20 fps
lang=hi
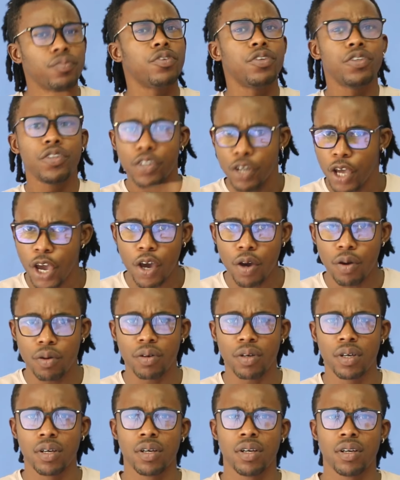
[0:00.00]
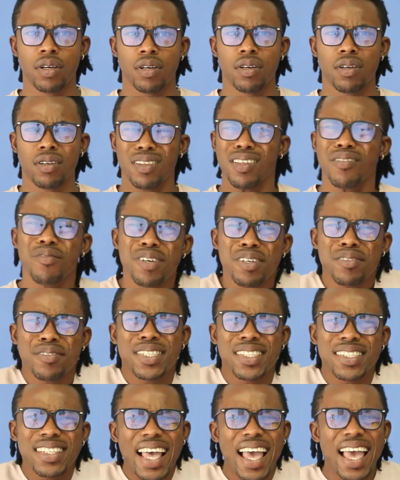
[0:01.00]
बराबर नहीं है तो
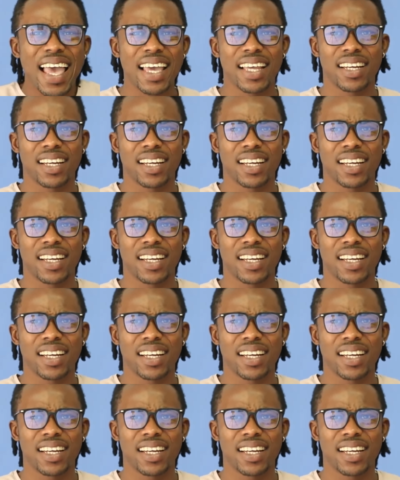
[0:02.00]
इम्पॉर्टेंट क्या